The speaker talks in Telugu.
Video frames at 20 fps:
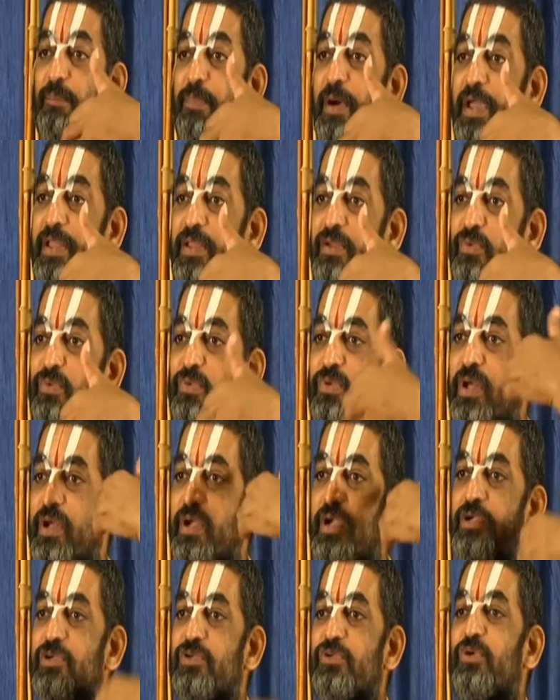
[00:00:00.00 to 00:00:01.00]
పైన కూడా
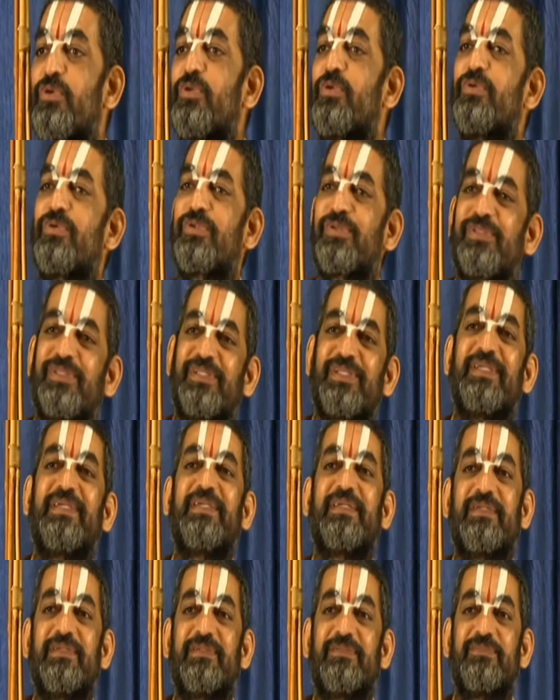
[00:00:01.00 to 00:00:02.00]
కంట్రోల్ ఉంటుంది
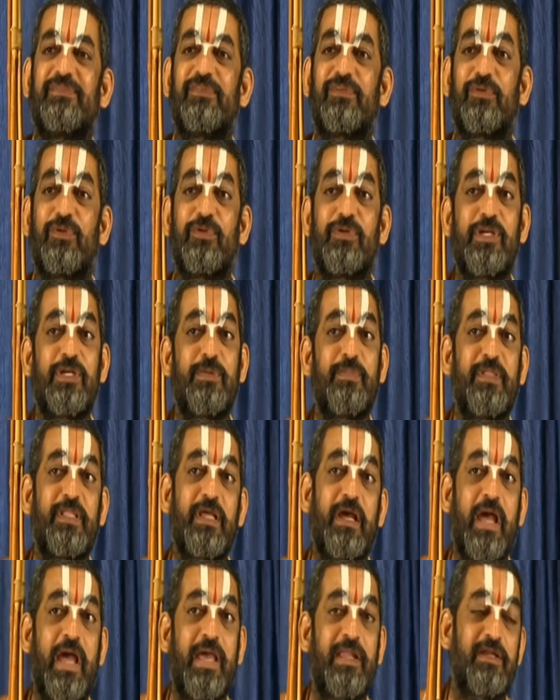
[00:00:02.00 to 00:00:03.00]
రెండింటి
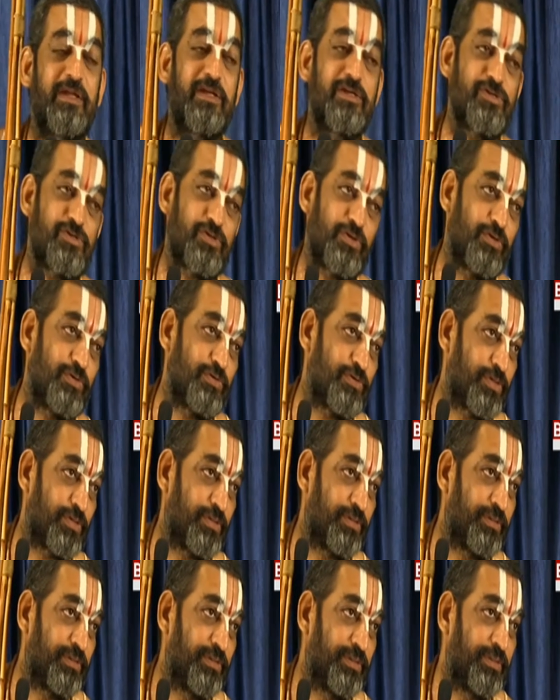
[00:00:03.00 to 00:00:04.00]
మీద ఆయన కంట్రోల్
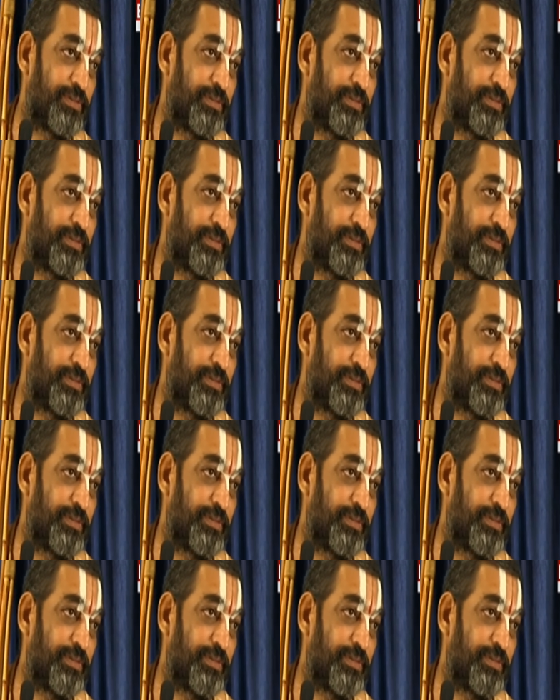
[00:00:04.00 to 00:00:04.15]
ఉంటుంది